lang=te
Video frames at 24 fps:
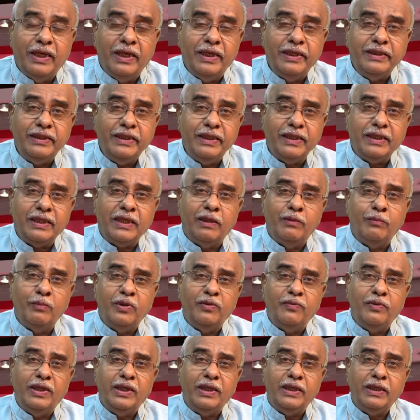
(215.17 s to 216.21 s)
అయితే
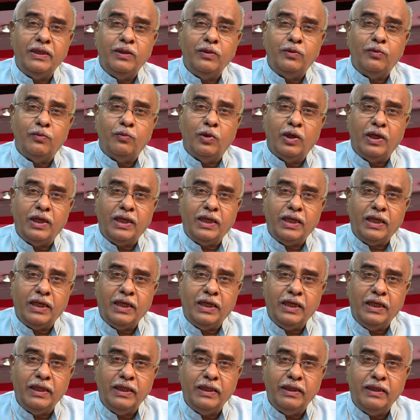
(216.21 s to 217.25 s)
కమ్మవారిలో
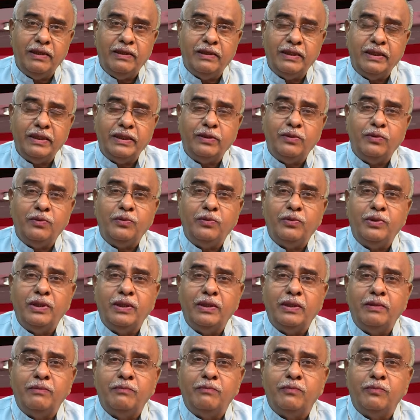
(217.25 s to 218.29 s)
ఒక్కరికి కూడా